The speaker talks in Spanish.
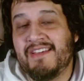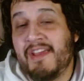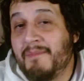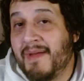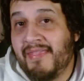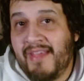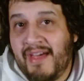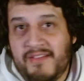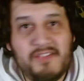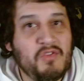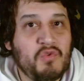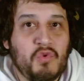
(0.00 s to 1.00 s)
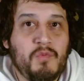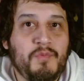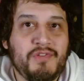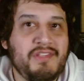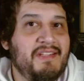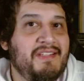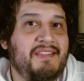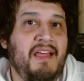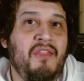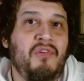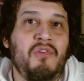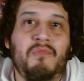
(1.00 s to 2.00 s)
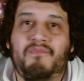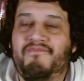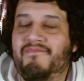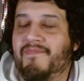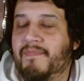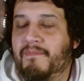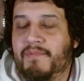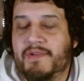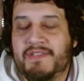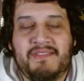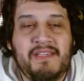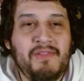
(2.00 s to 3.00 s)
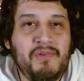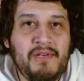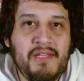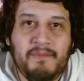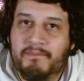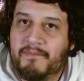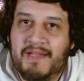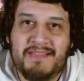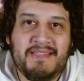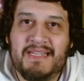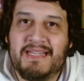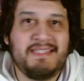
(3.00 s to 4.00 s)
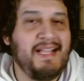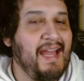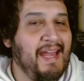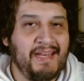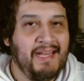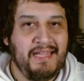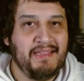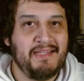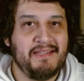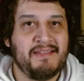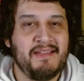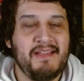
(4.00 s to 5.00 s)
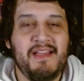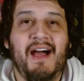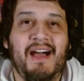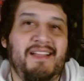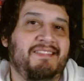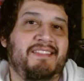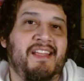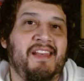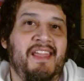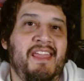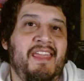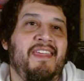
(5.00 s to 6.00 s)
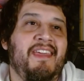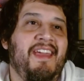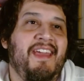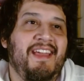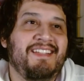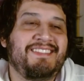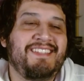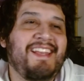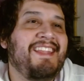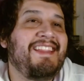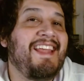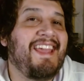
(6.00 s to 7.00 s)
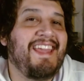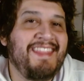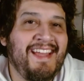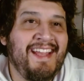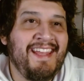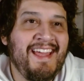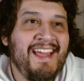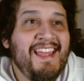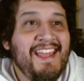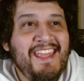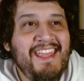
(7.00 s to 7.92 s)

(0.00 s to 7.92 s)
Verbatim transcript: hermandades, los grupos han estado pues haciéndole casi casi carreritas a esta raid, esta raid legendaria.